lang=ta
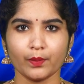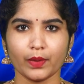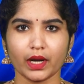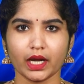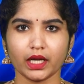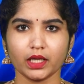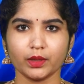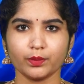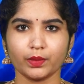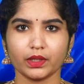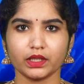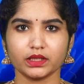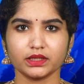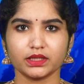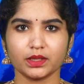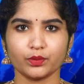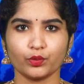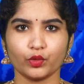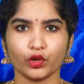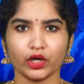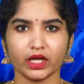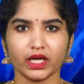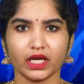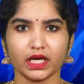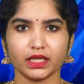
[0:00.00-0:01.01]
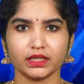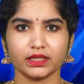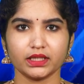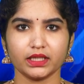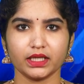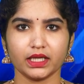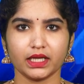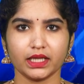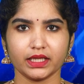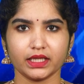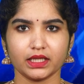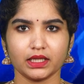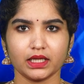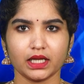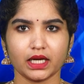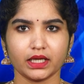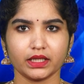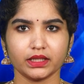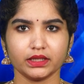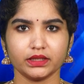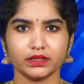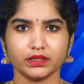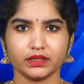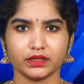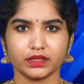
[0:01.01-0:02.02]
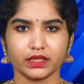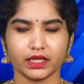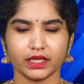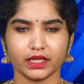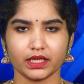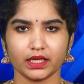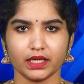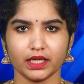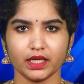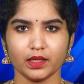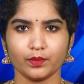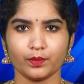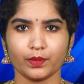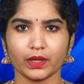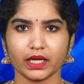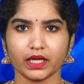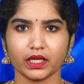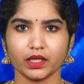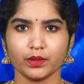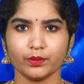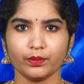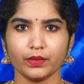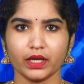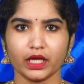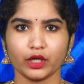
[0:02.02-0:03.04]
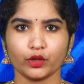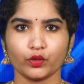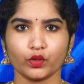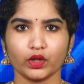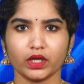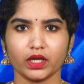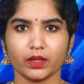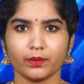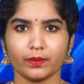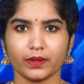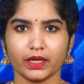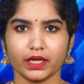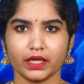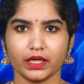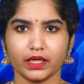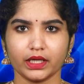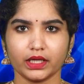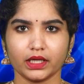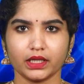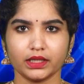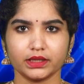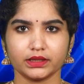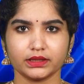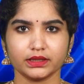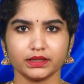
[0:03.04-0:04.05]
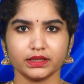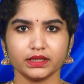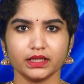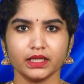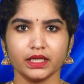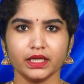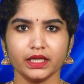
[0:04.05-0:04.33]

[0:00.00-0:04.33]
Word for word: பயன்படுத்த முடியாத நிலையிலான இருக்கைகளில் பயணம் மேற்கொண்ட பயணிகளுக்கு